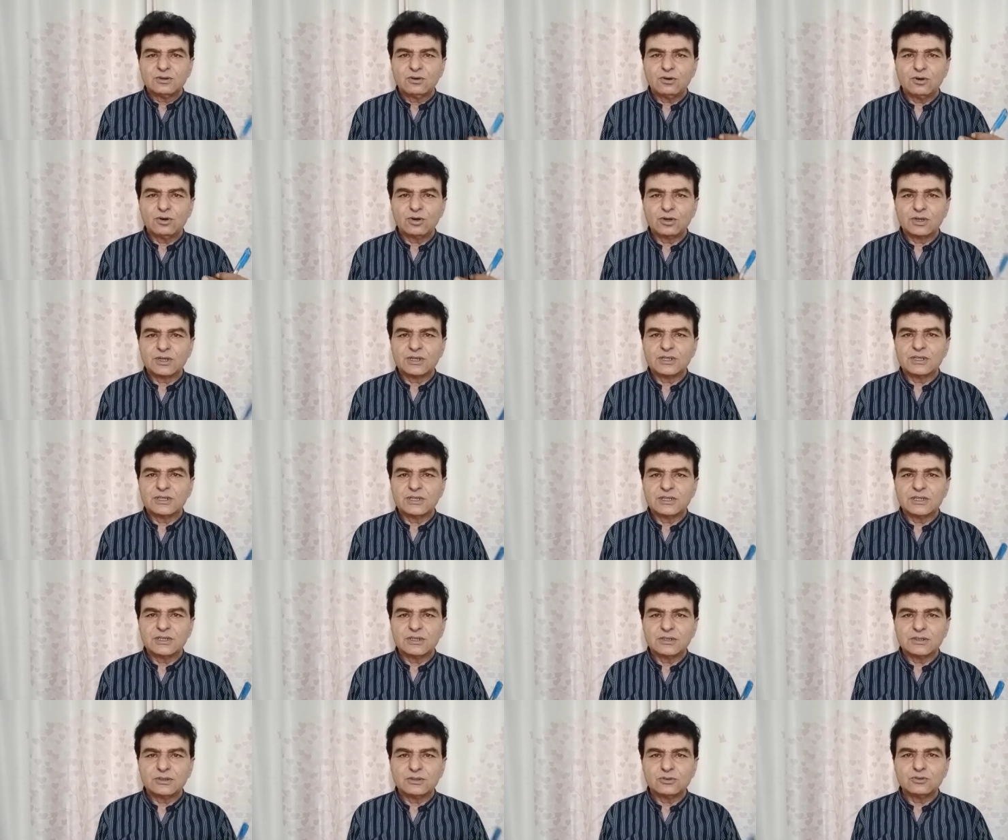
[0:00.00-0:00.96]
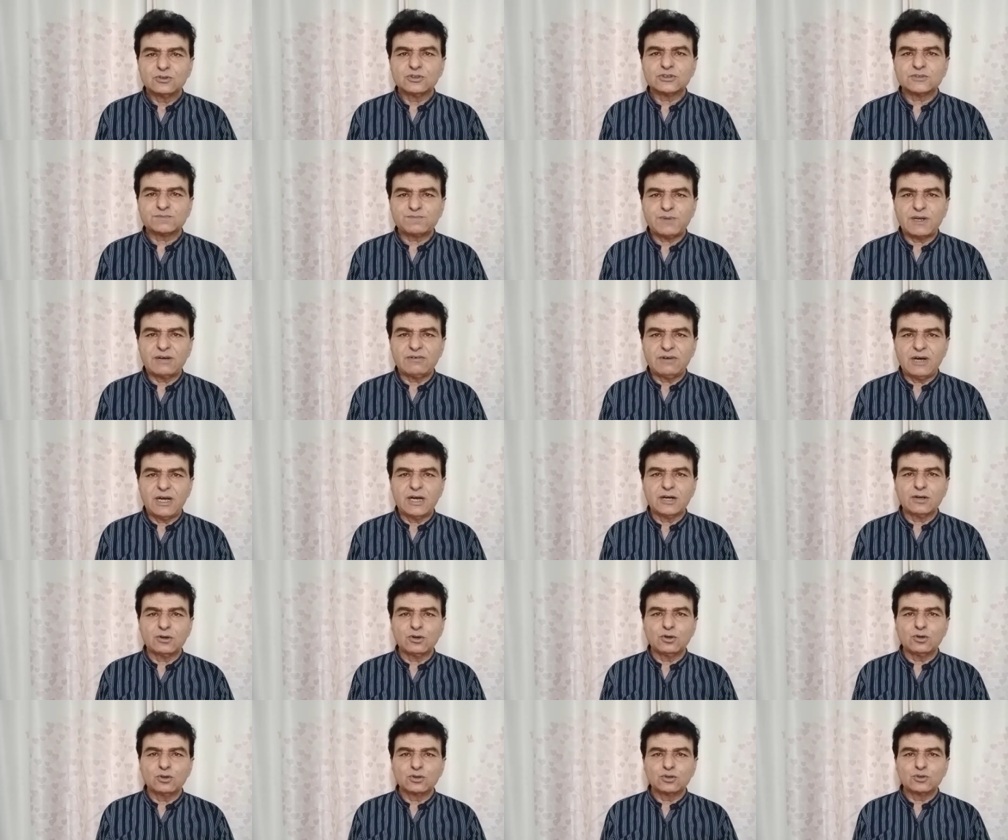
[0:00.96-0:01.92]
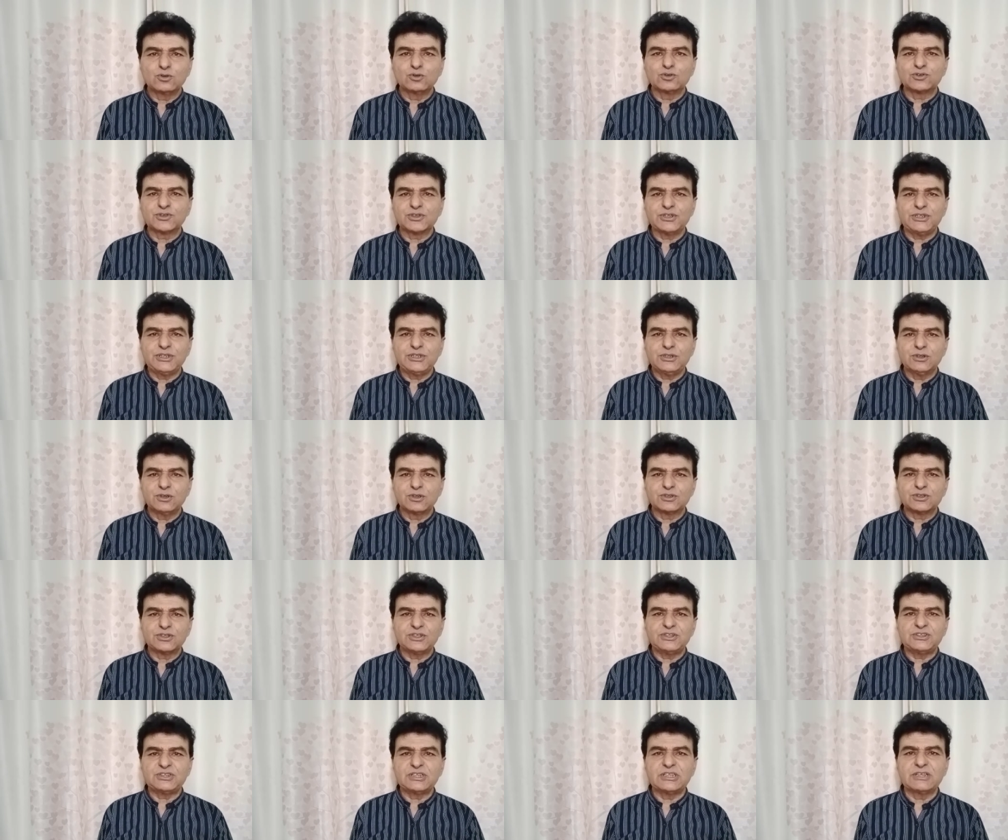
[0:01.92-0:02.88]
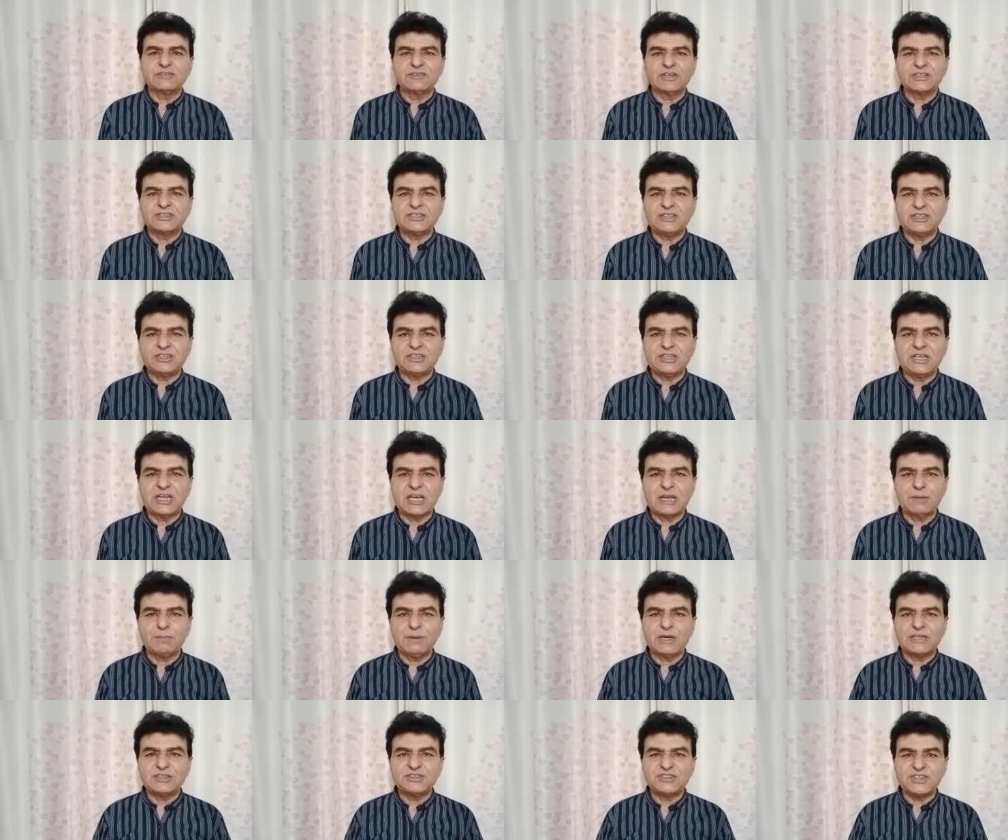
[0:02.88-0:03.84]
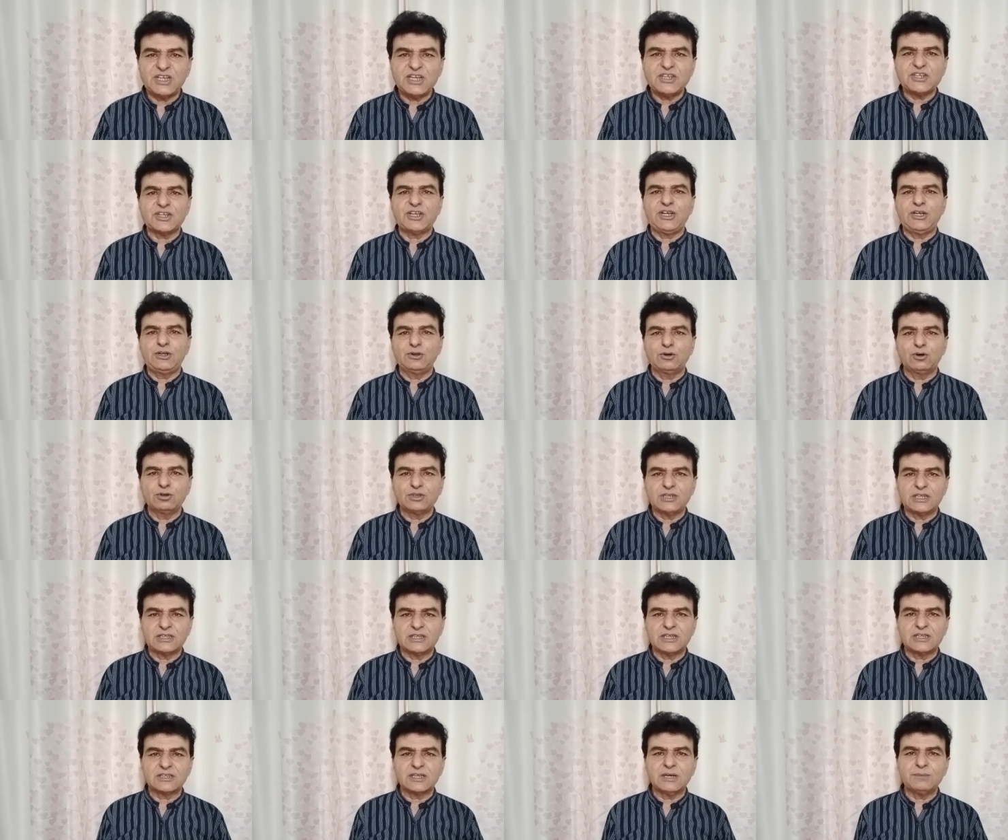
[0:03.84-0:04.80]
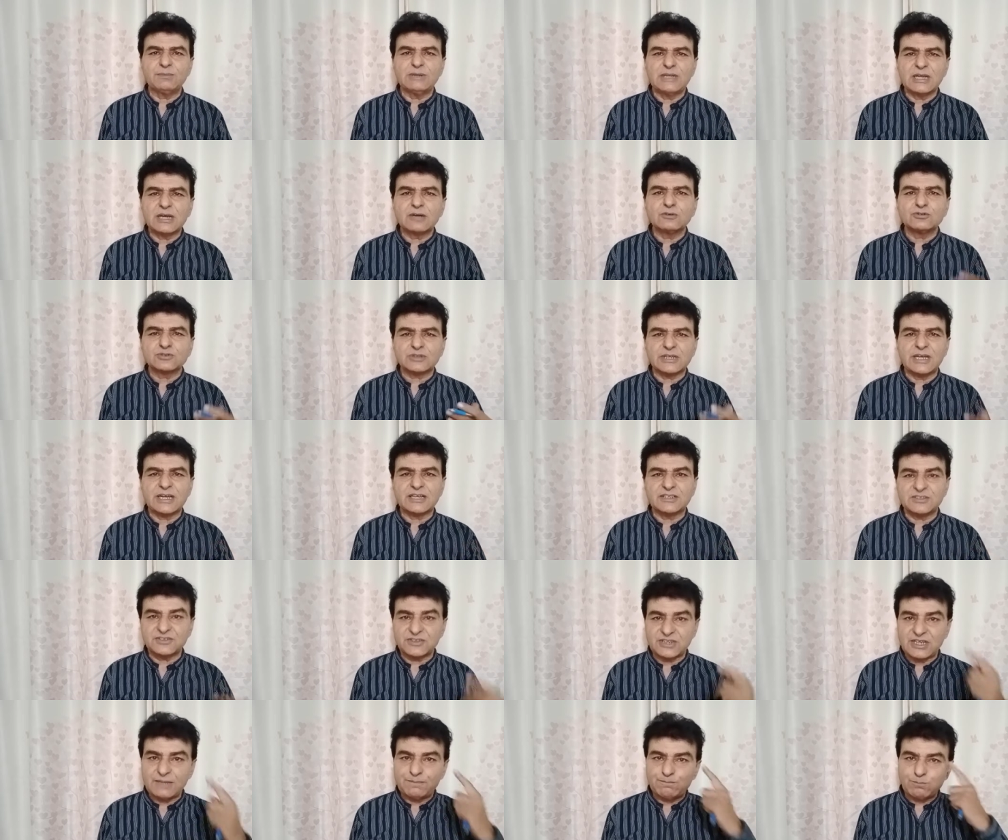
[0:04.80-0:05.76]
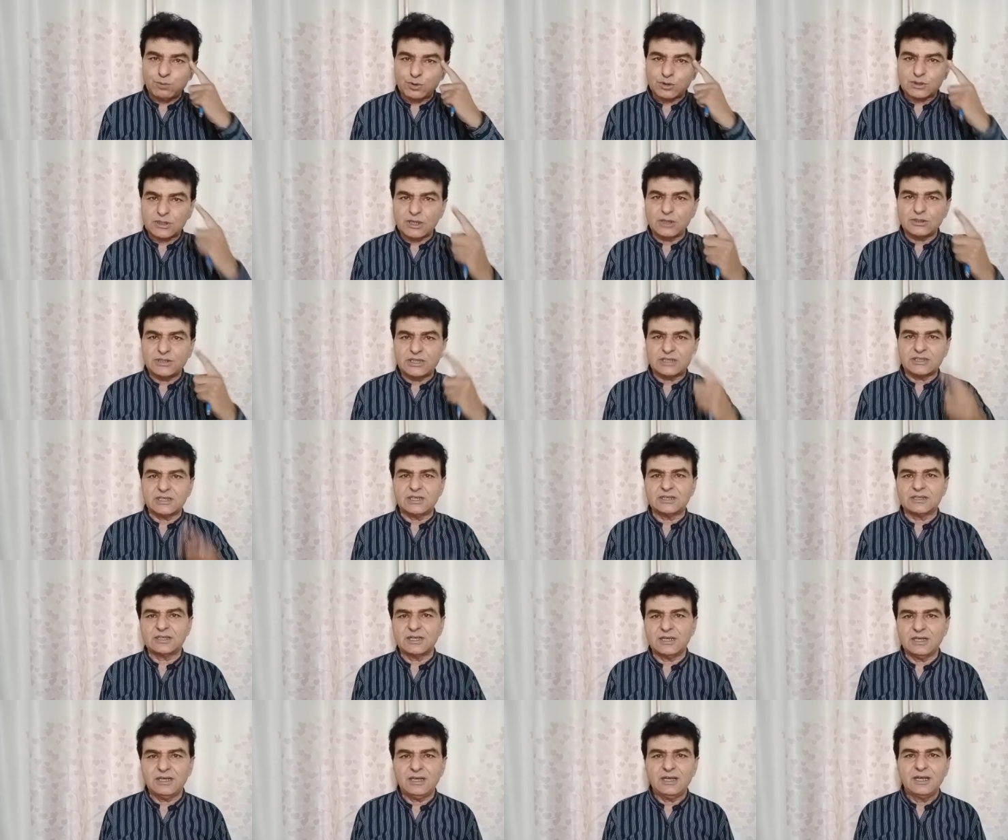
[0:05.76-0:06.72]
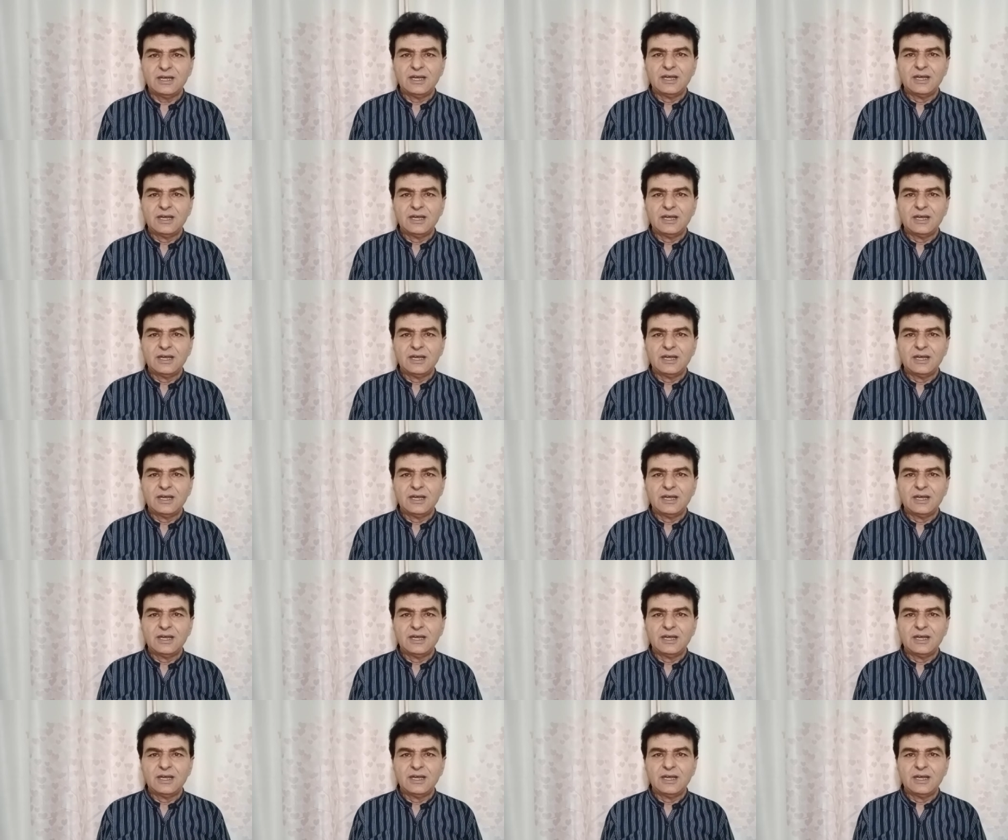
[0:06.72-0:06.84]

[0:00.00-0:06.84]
और उस पहलवान को दूसरी और तीसरी दफ़ा जीतने के बाद ये यकीन हो जाता था मतलब कि उसका एक जेन पुख्ता हो जाता था